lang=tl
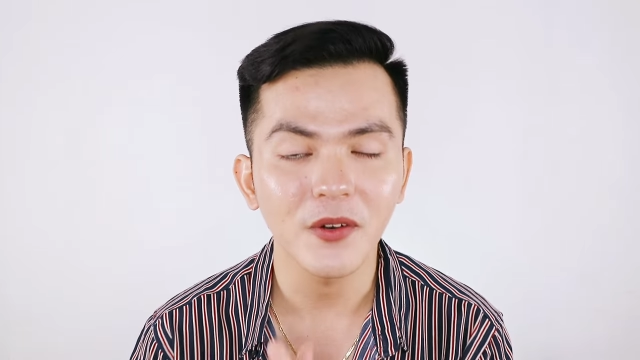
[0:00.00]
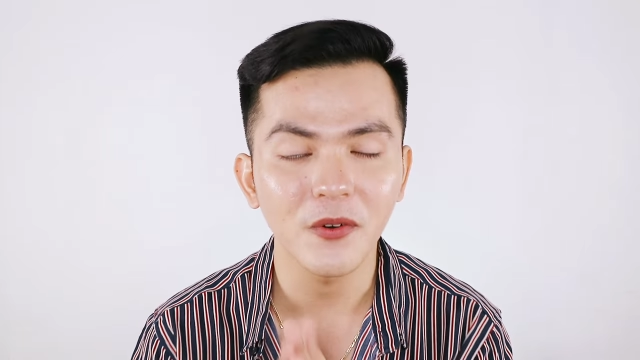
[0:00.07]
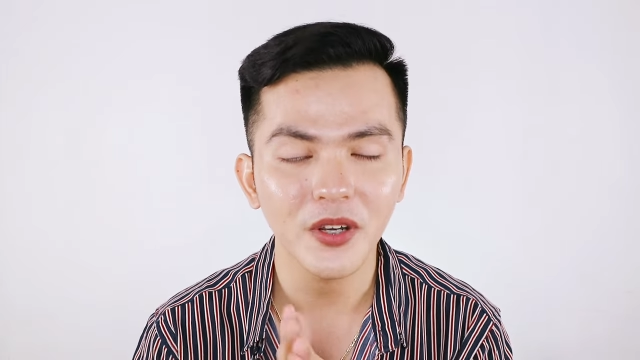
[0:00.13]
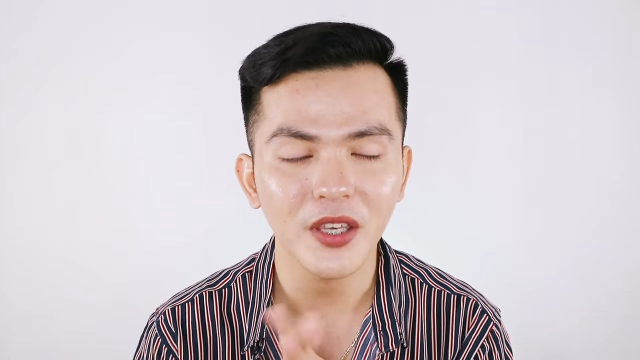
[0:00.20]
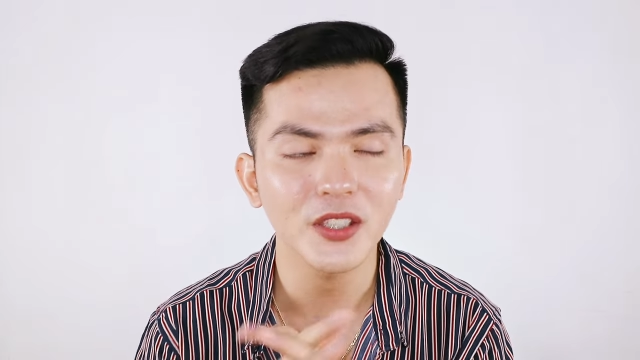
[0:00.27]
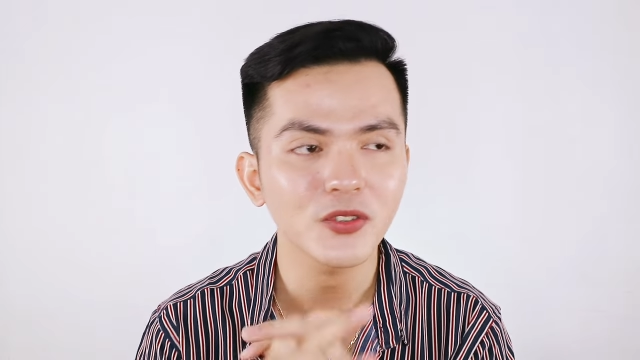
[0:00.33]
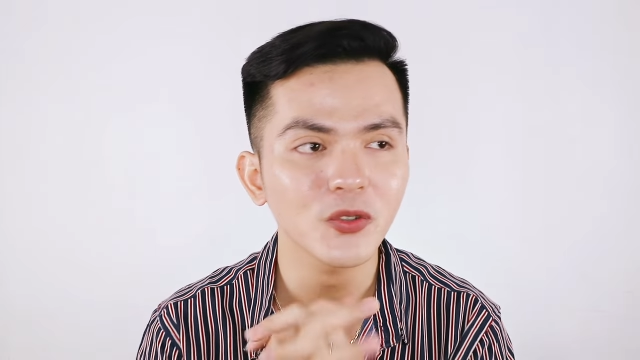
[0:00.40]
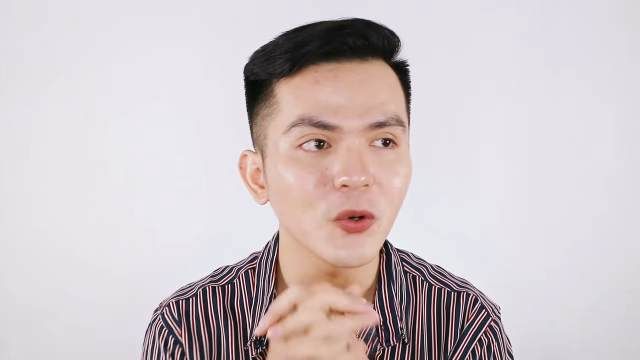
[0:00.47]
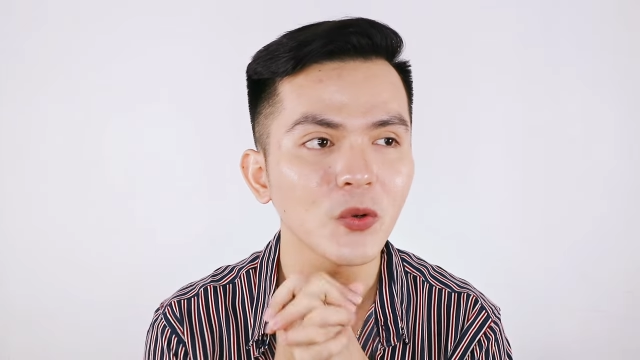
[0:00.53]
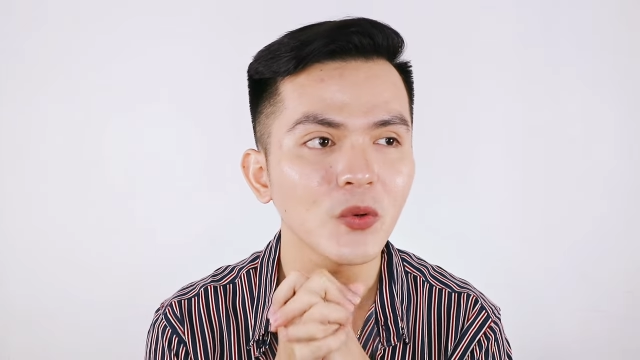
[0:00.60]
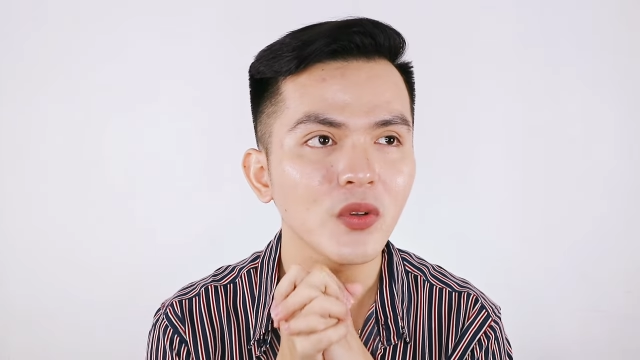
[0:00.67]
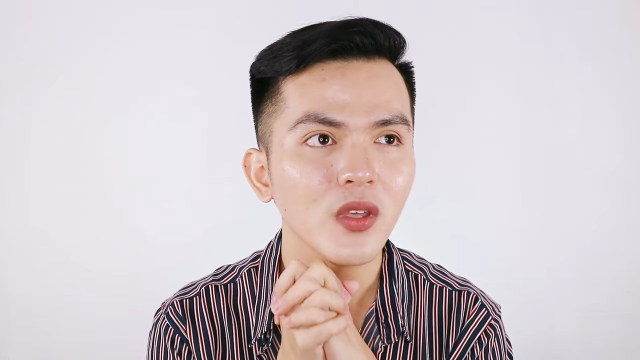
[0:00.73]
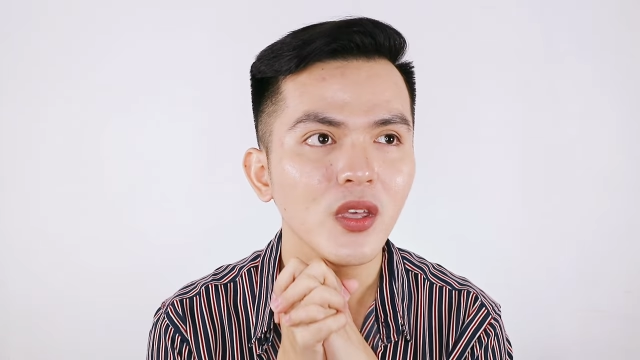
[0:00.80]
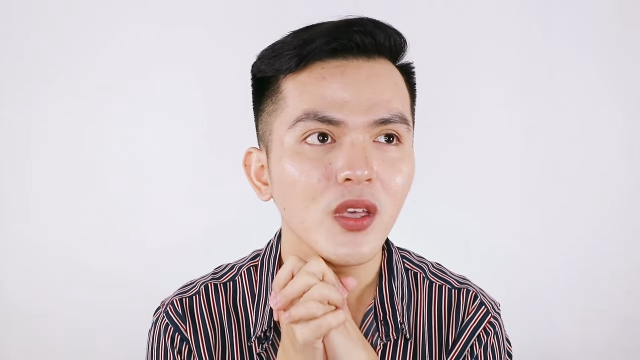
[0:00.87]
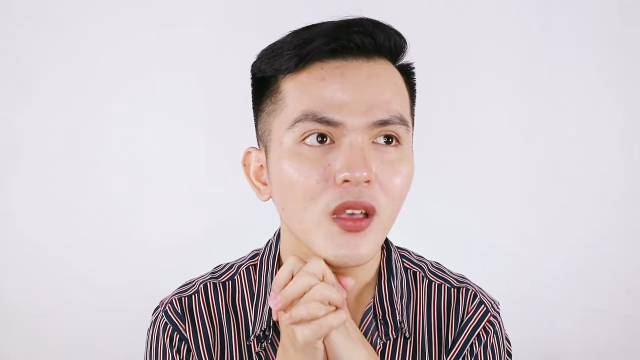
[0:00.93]
Okay, so,
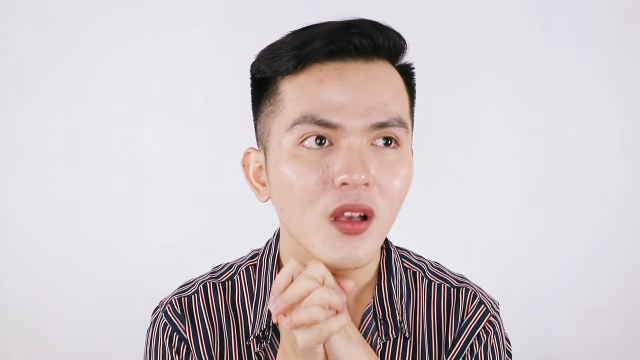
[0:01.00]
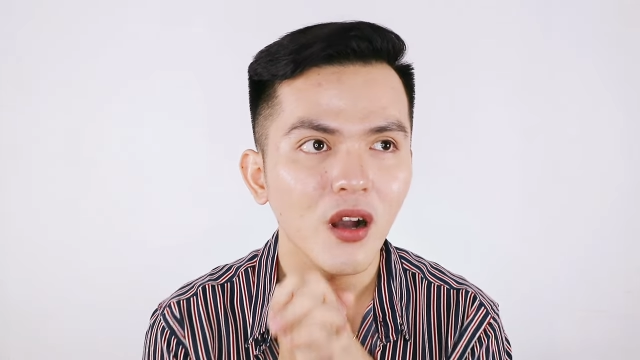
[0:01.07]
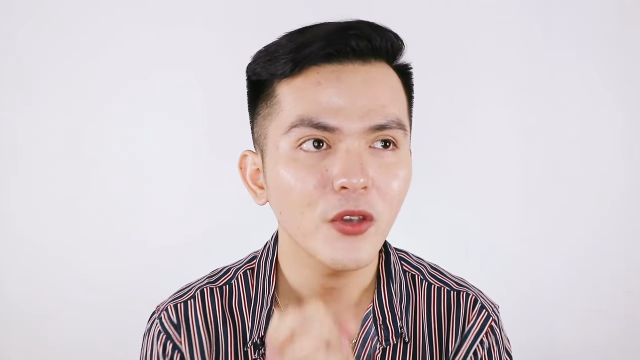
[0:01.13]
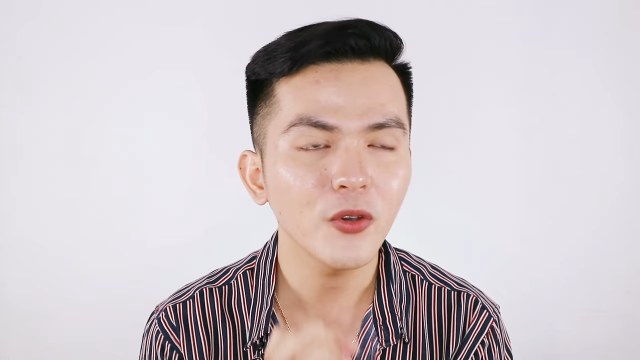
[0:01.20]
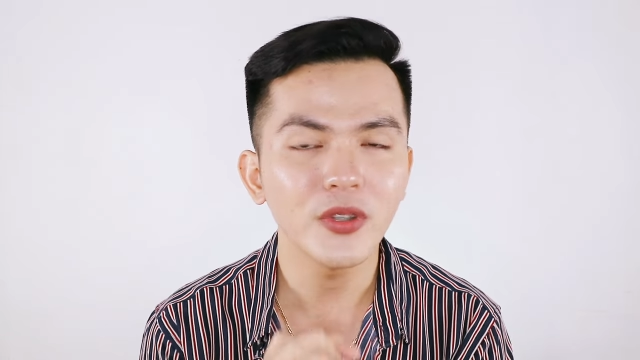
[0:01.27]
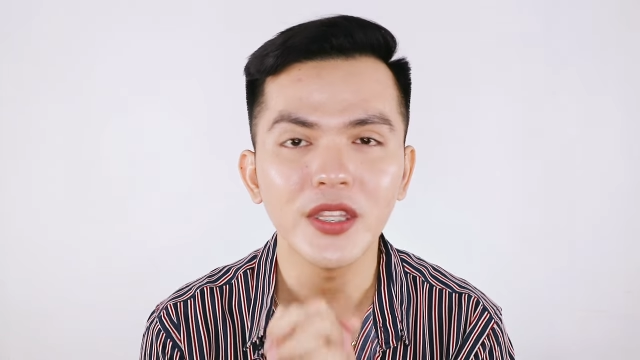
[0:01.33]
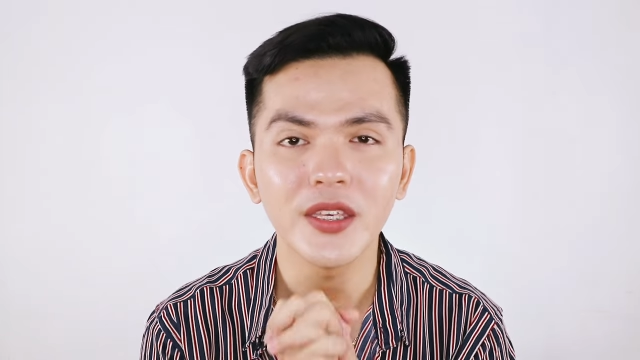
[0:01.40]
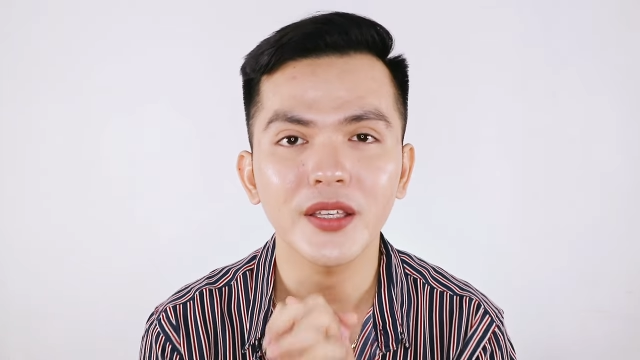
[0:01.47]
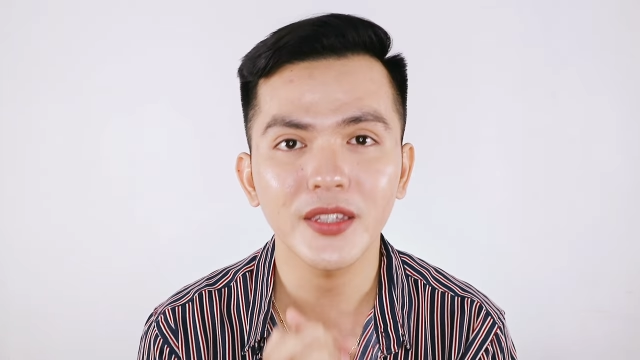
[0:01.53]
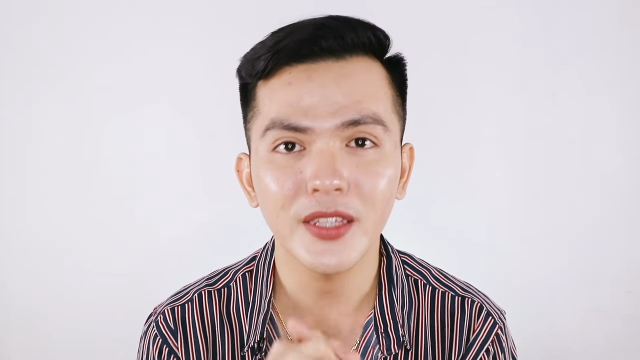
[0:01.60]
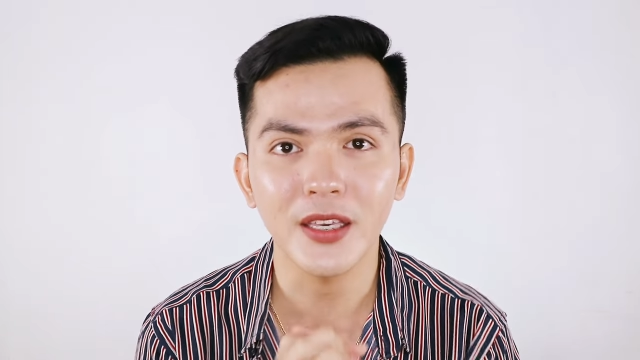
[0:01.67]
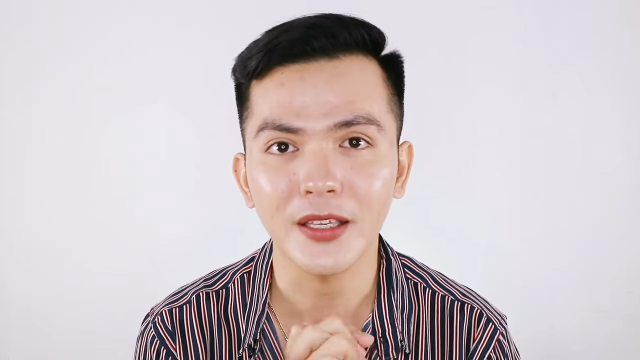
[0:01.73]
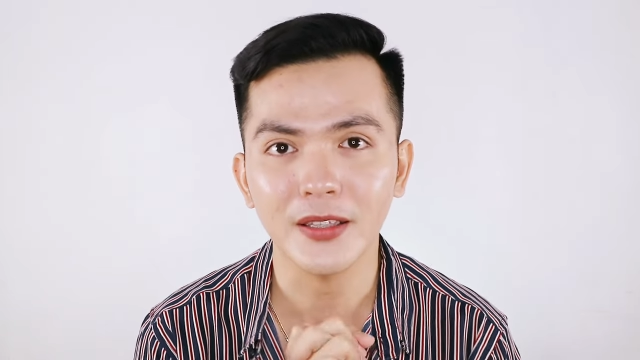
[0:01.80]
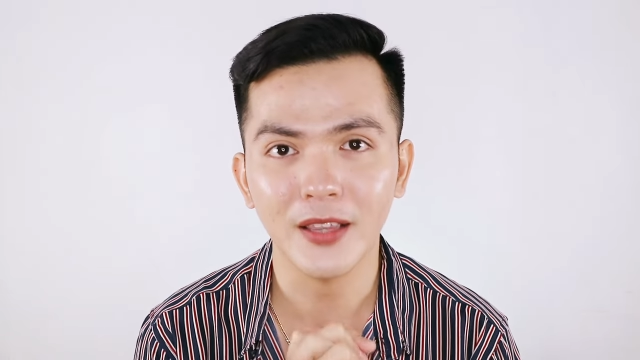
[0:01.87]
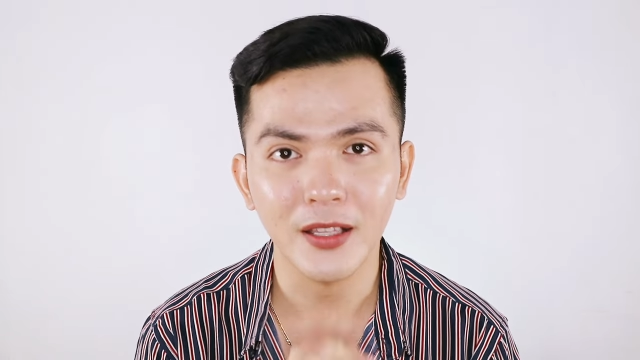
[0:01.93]
ayun,
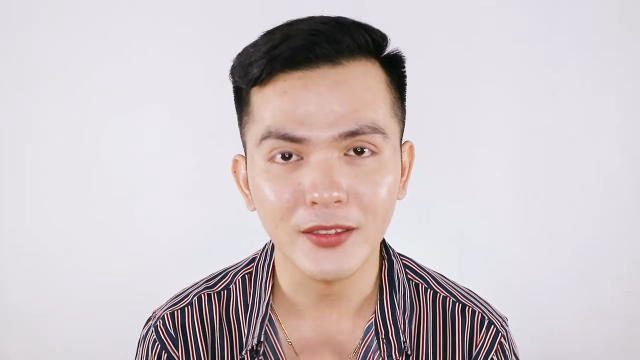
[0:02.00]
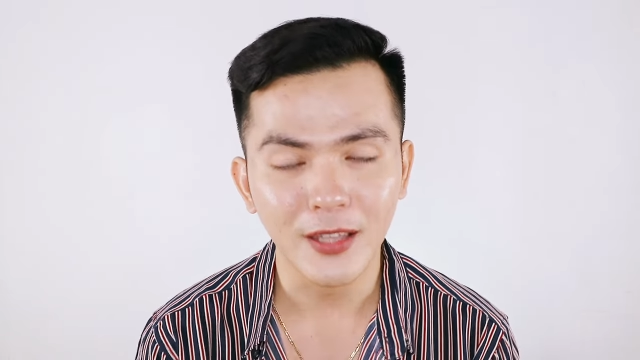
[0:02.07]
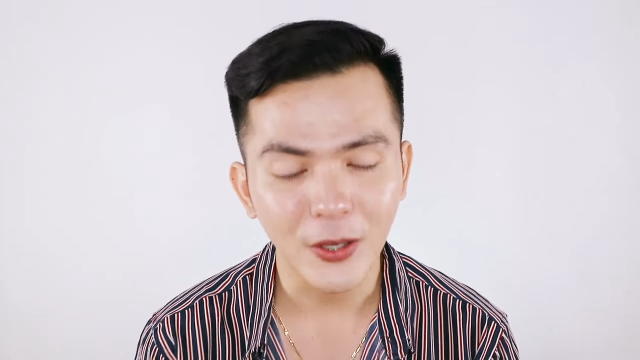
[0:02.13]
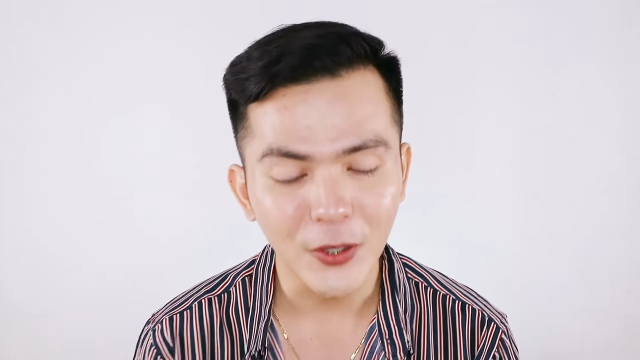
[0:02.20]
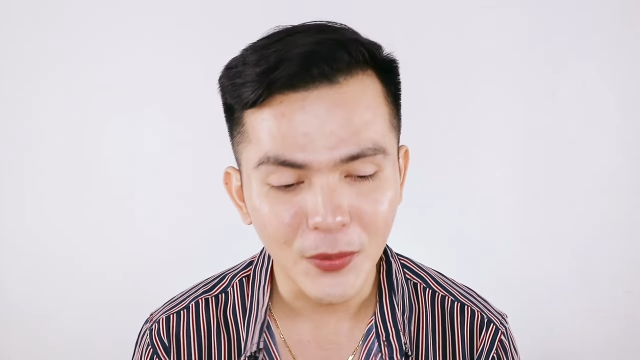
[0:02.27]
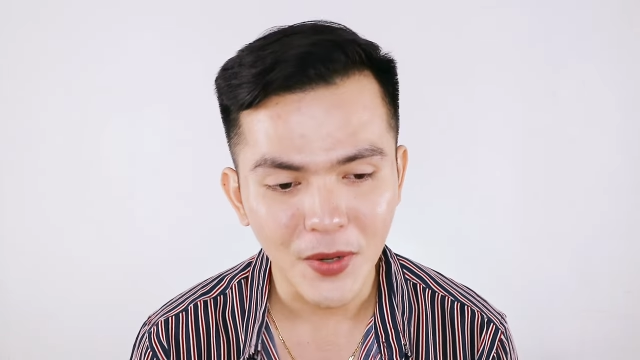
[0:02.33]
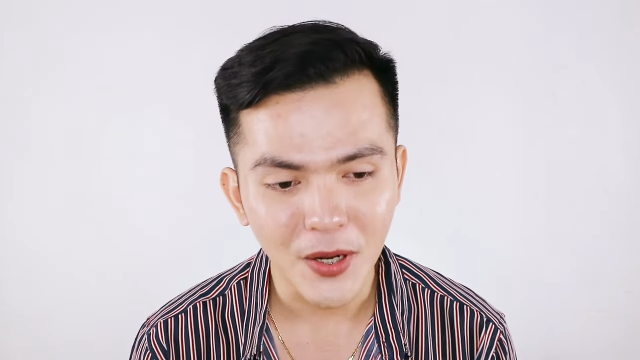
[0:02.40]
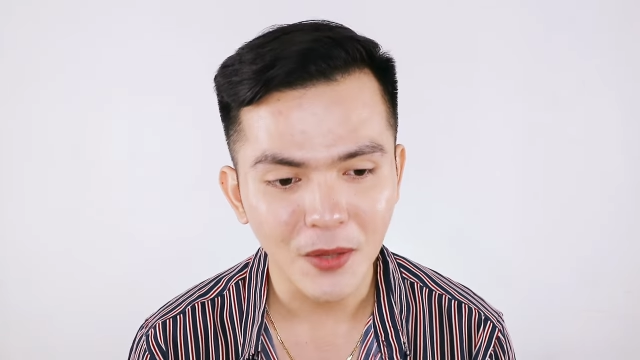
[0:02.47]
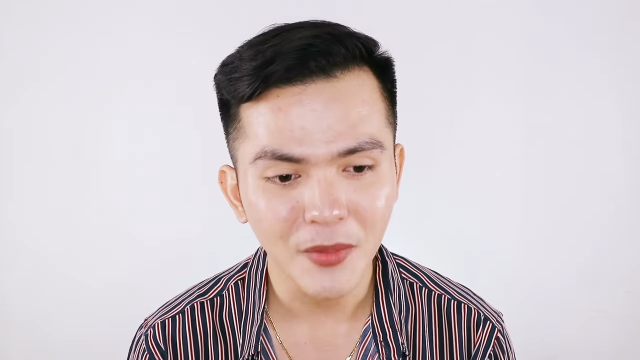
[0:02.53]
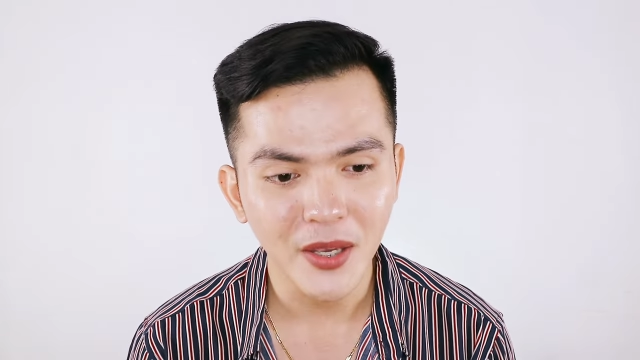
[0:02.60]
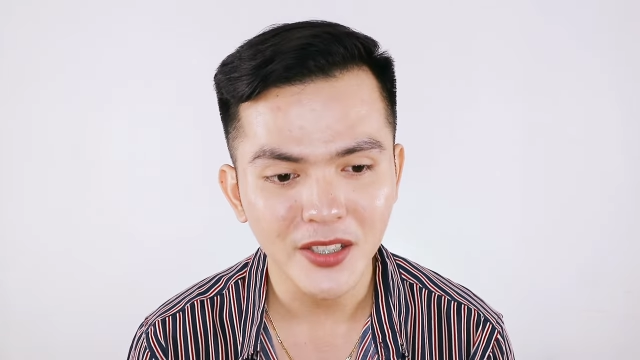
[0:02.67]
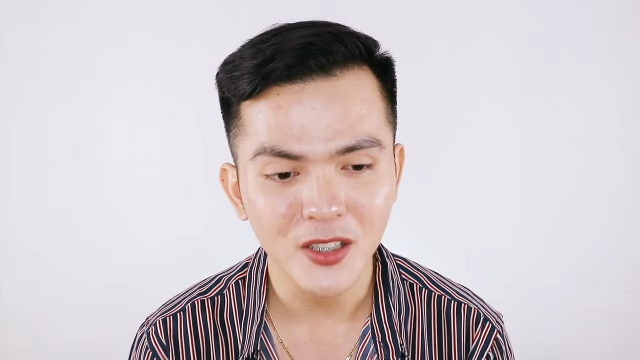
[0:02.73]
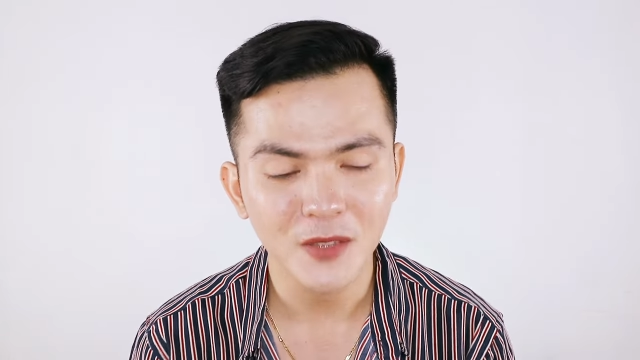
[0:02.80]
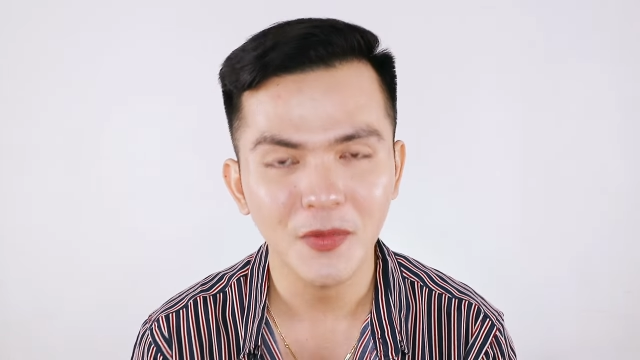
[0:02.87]
ingat-ingat lang tayo mga bes,